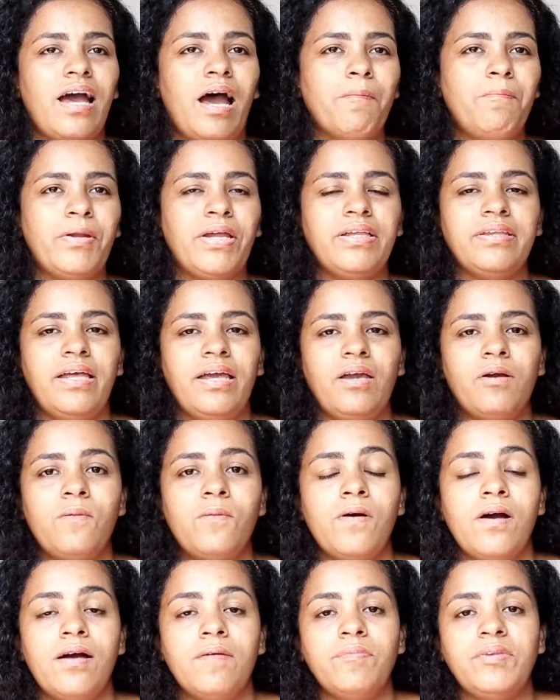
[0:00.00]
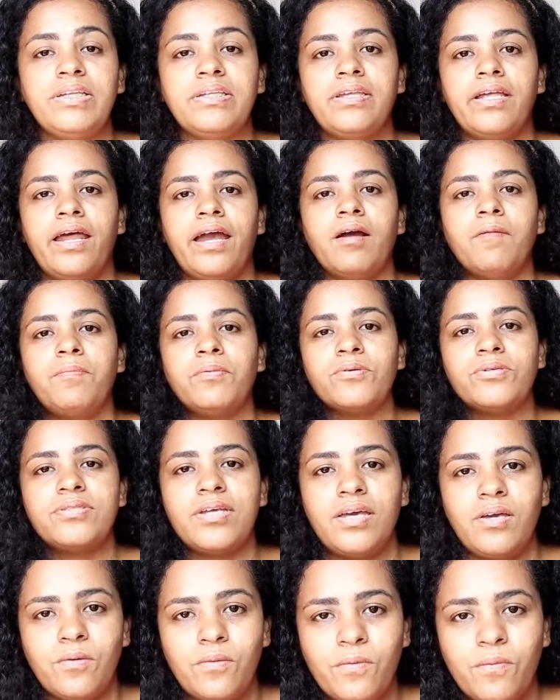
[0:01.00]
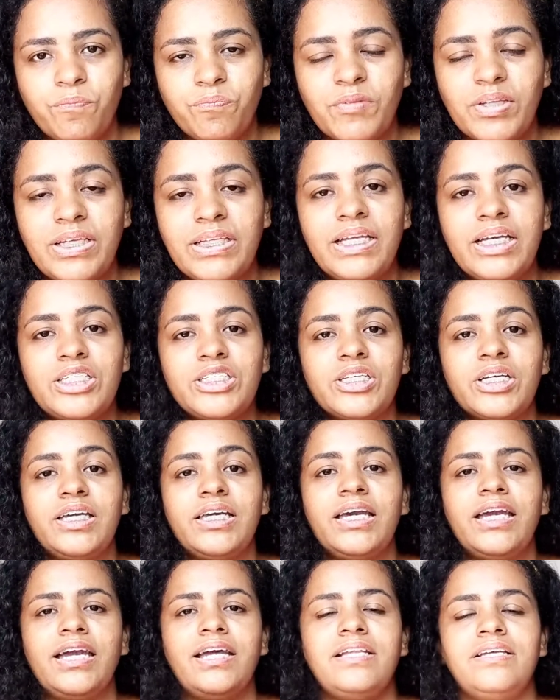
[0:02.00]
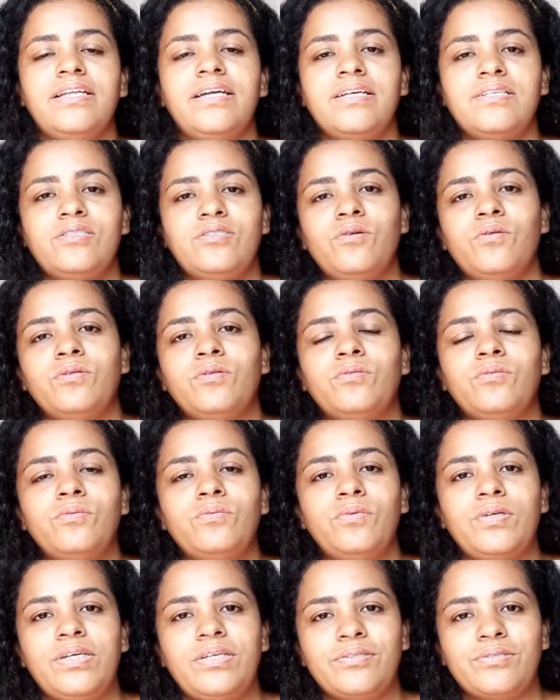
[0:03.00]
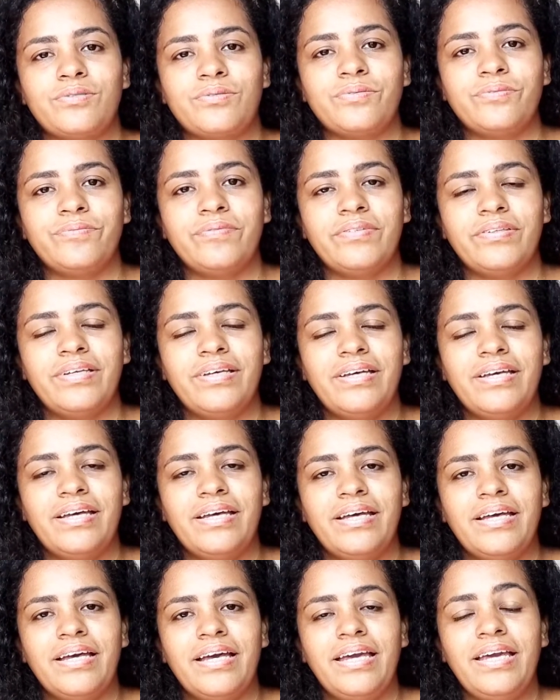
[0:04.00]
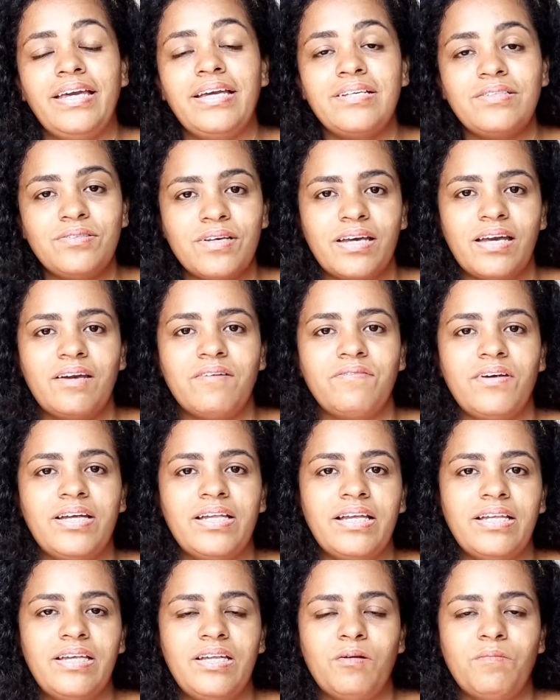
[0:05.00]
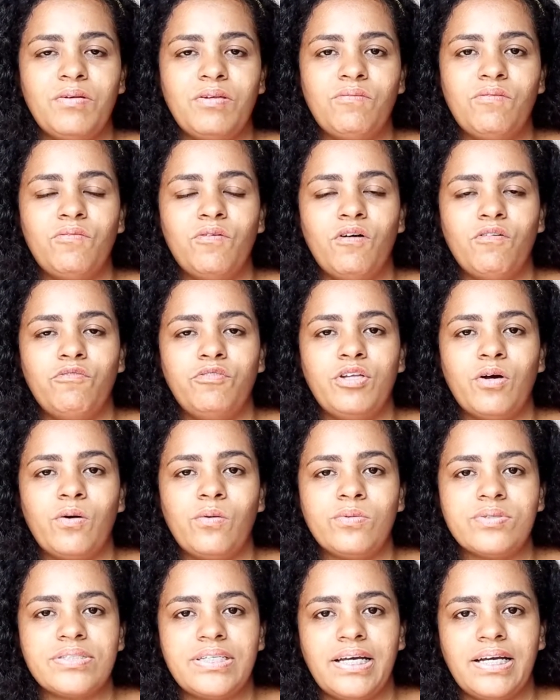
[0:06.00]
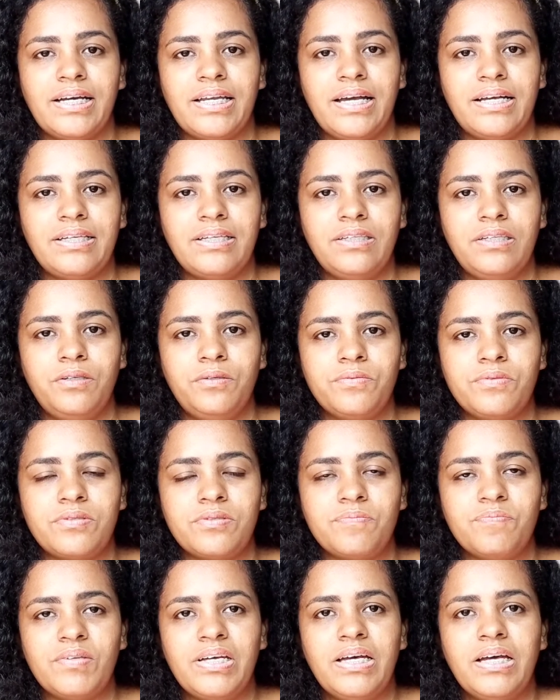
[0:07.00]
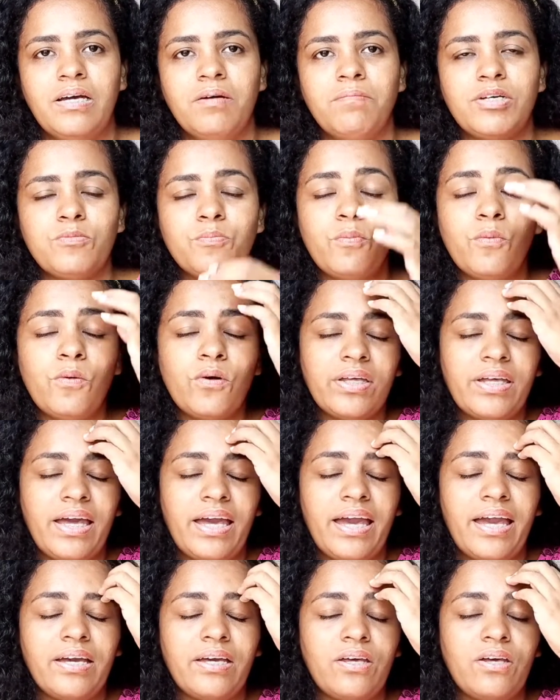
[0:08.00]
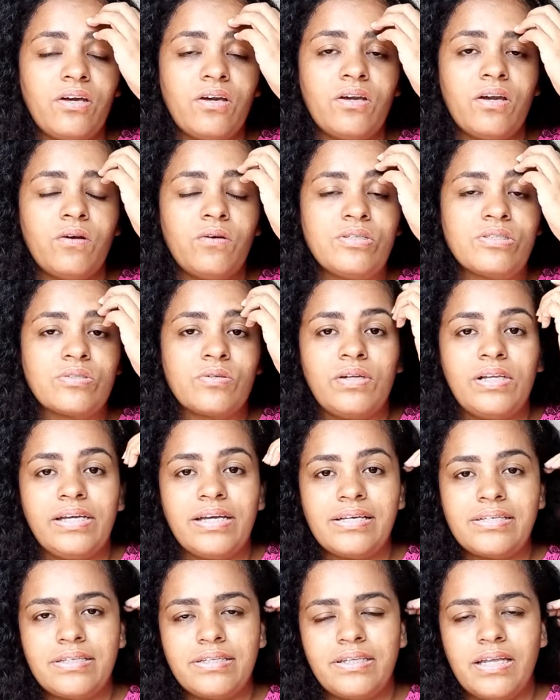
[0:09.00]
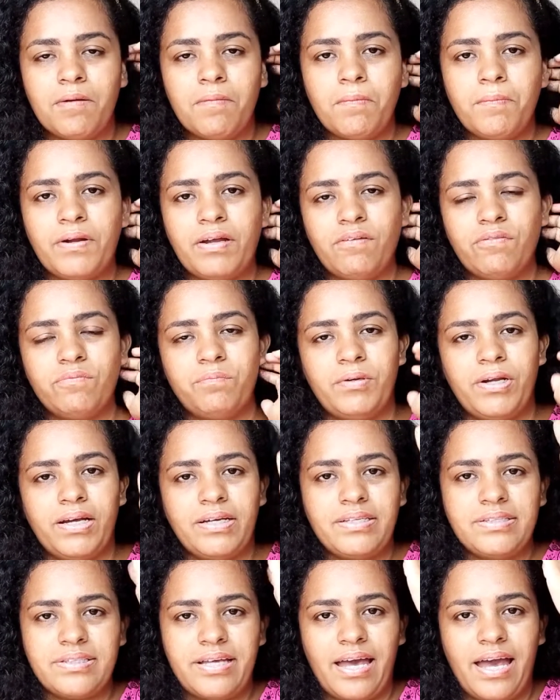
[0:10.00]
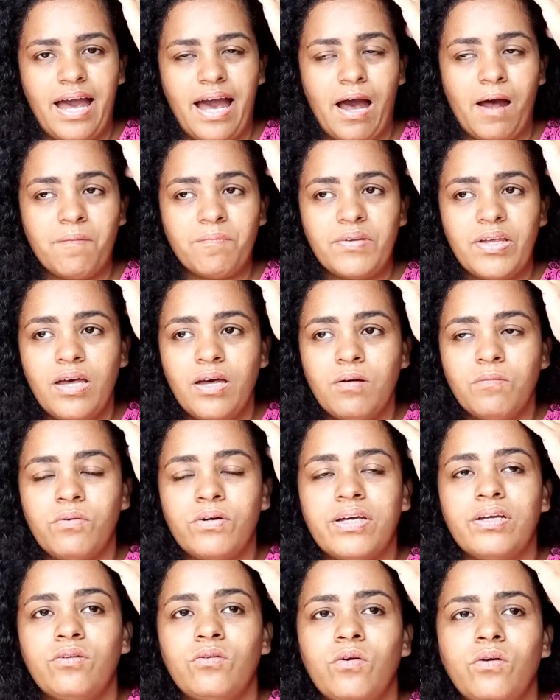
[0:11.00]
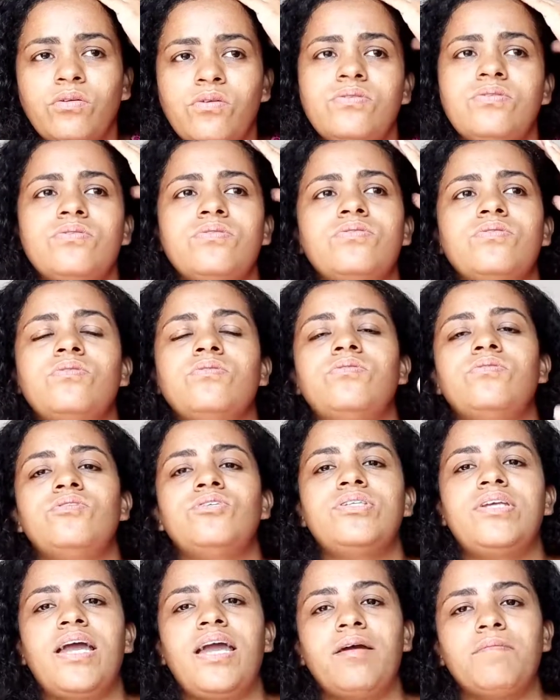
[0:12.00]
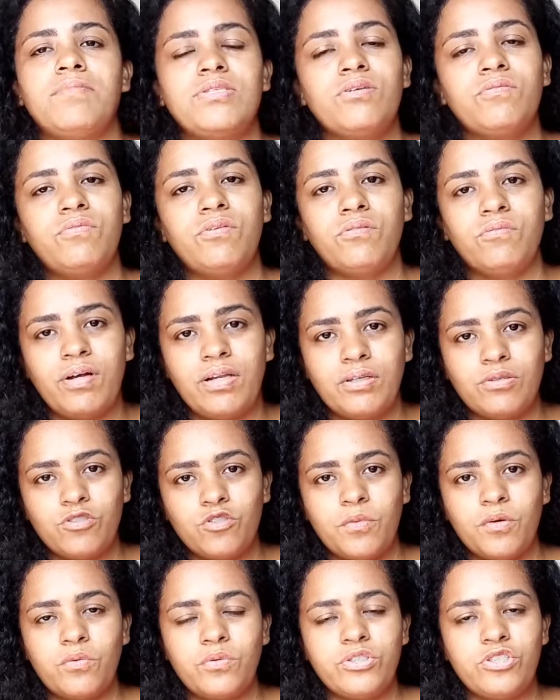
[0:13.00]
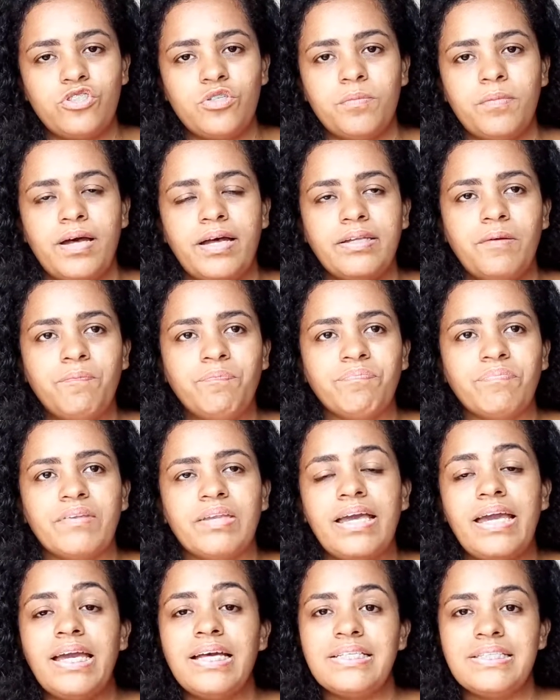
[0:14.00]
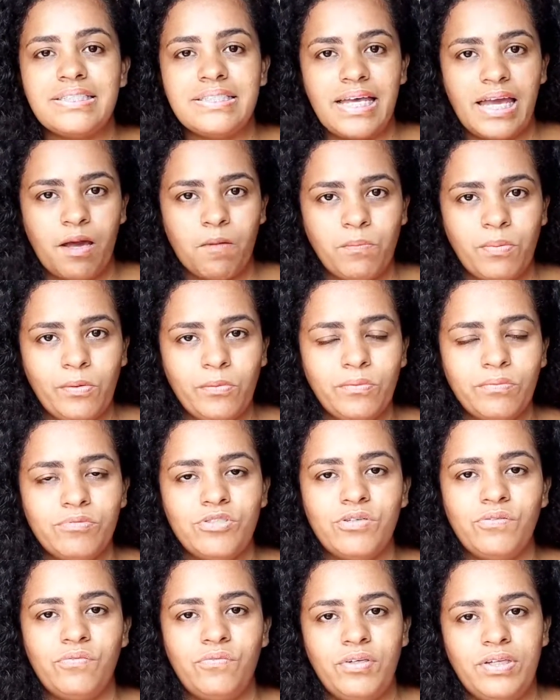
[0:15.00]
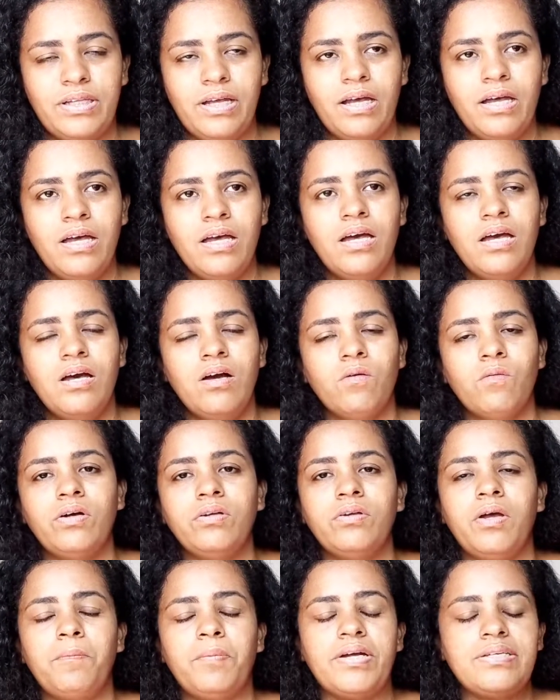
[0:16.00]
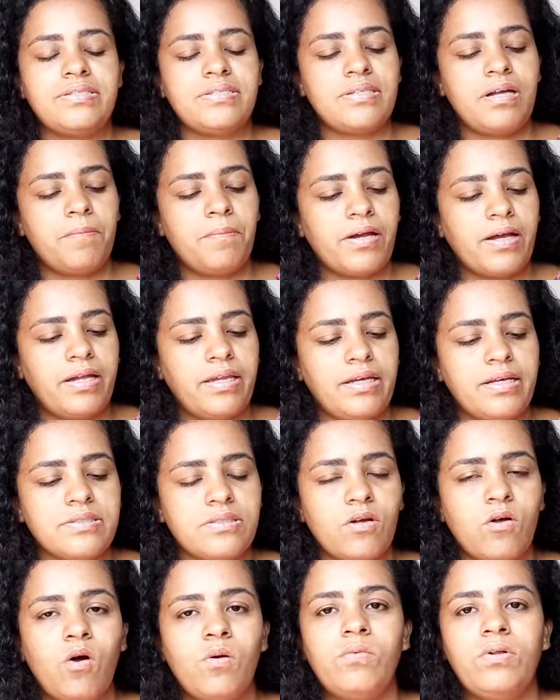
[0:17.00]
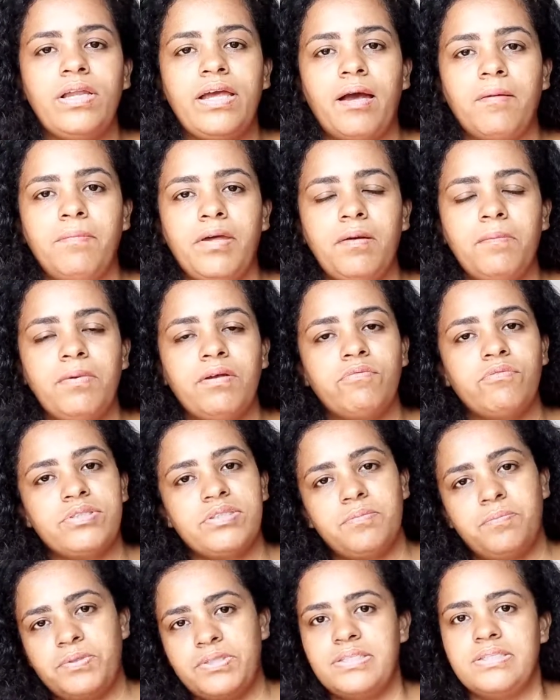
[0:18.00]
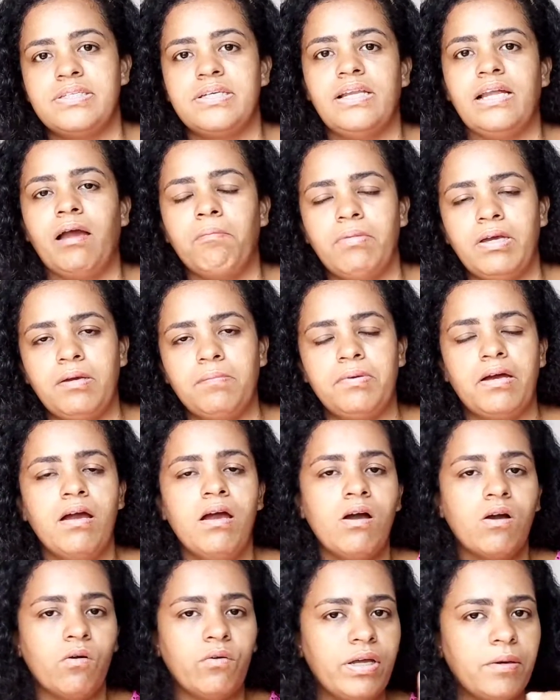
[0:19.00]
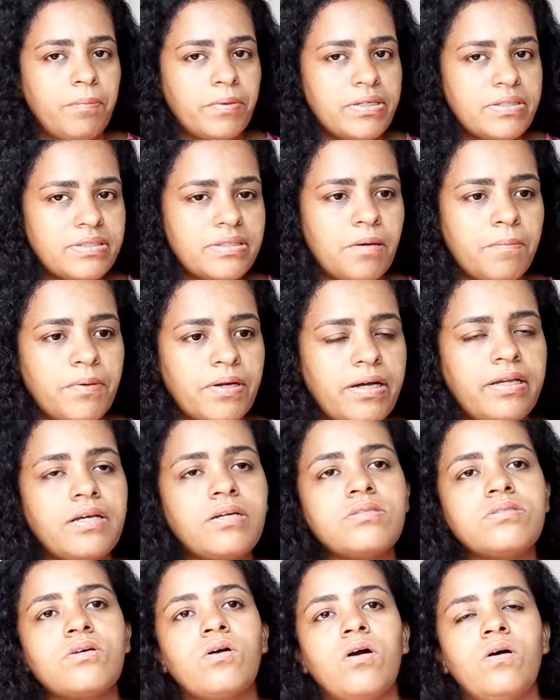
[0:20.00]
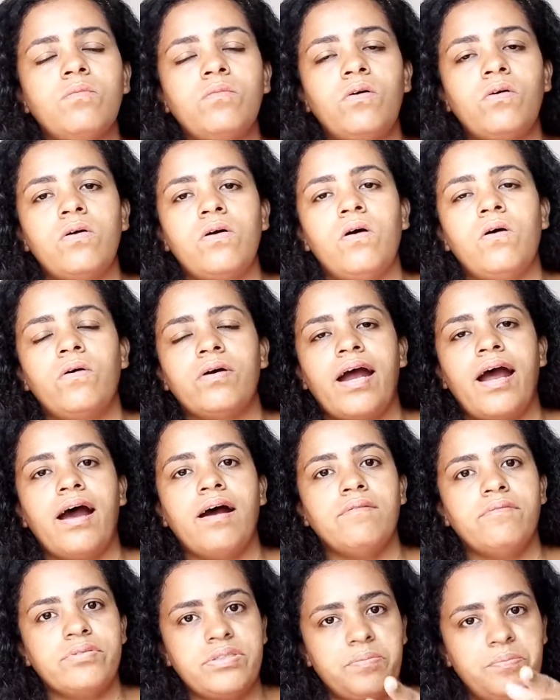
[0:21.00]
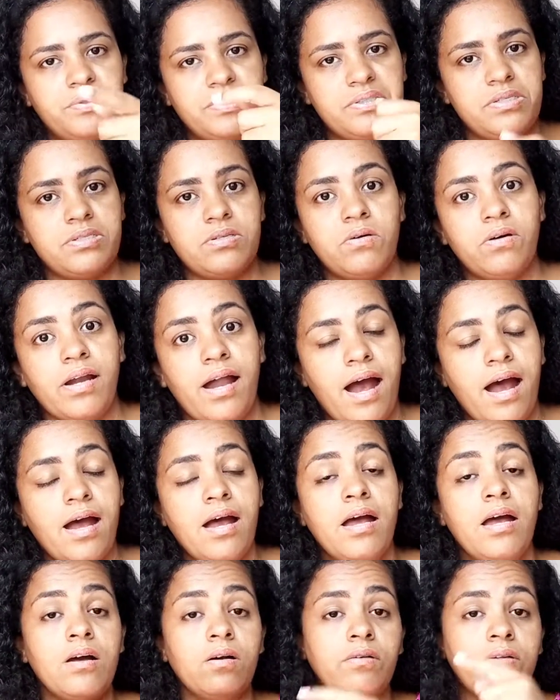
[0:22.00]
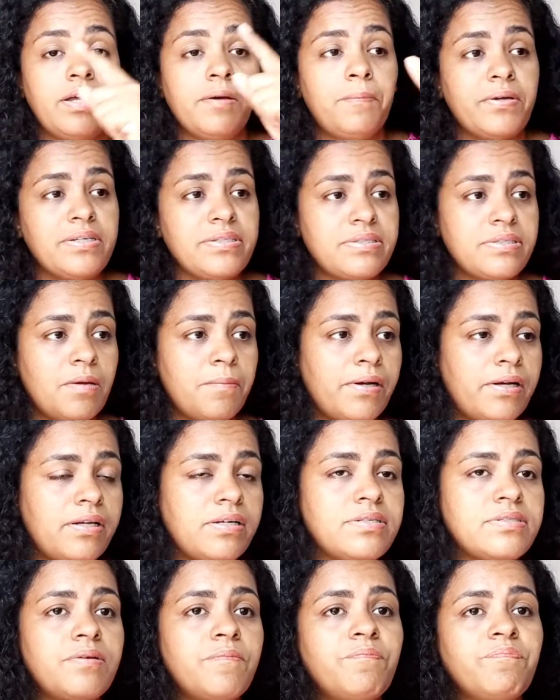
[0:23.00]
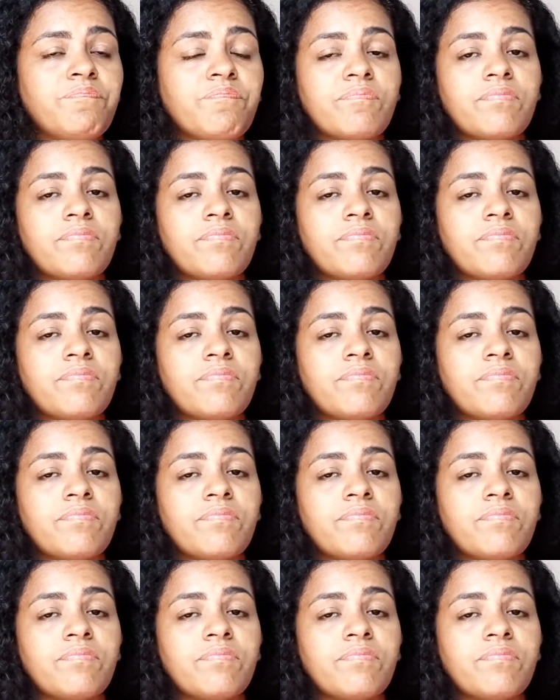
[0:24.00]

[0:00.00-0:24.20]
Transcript: aprendeu, entrega para o Senhor e deixa que Ele direcione tudo isso. Isso é que é verdadeiramente viver uma vida consagrada a Deus. Mas por que, que eu escolhi esse tema para encerrar? Porque todos os outros temas eu venho falando de uma coisa chamada exemplo de vida. Quando é para ensinar para a criança como ler a Bíblia, você precisa ler a Bíblia. Quando é para ensinar para a criança como orar, você precisa orar. Quando é para ensinar para a criança